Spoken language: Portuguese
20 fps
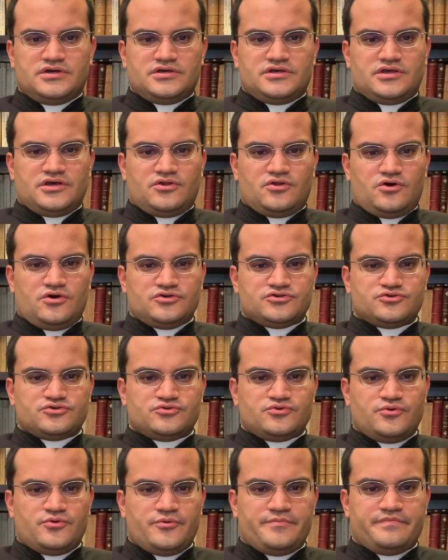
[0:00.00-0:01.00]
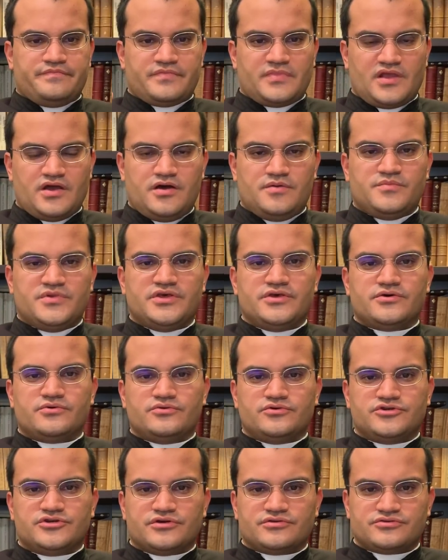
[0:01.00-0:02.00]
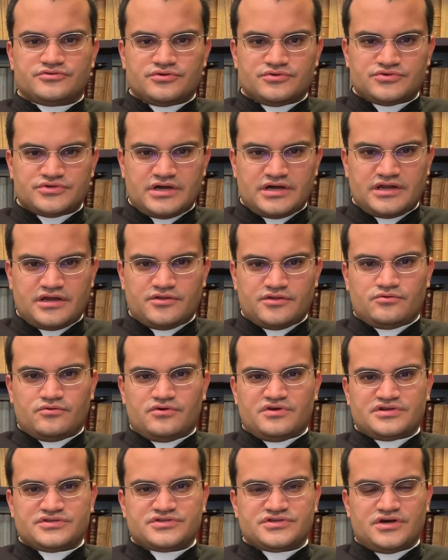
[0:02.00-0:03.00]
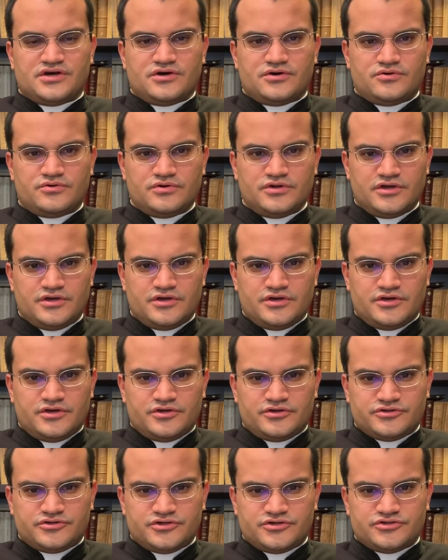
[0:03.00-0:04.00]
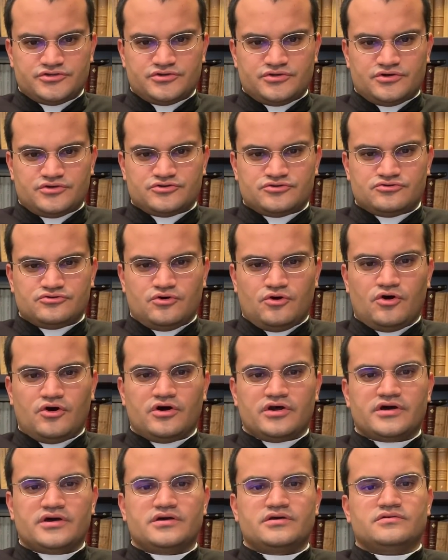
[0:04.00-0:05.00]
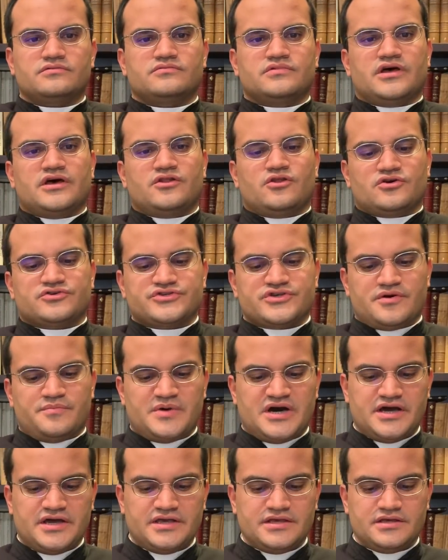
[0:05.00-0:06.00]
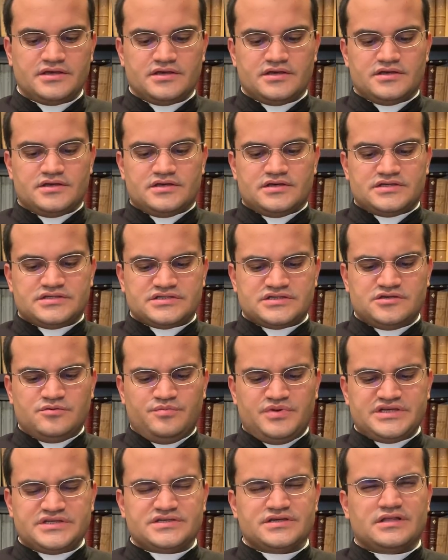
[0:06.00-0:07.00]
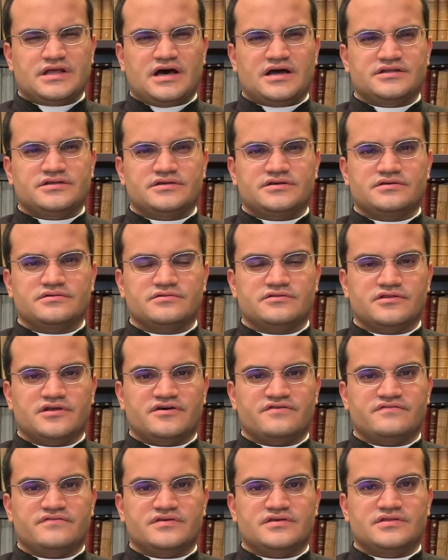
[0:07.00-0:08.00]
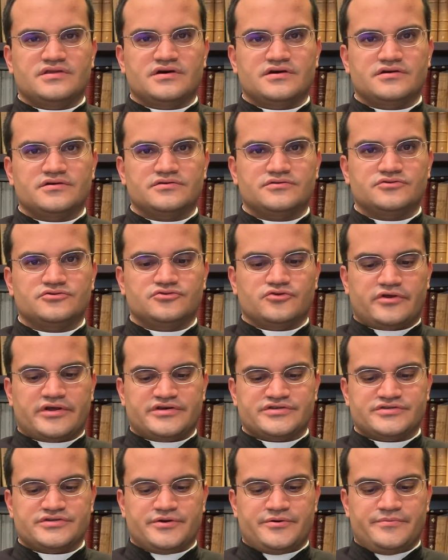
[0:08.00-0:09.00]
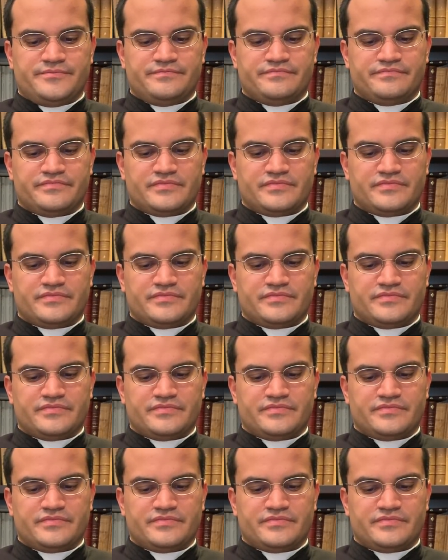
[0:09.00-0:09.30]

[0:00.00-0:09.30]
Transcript: que é nosso amigo, diante do seu sagrado coração, diante de Nossa Senhora, né, Nossa Mãe. Simplicidade na vida de oração.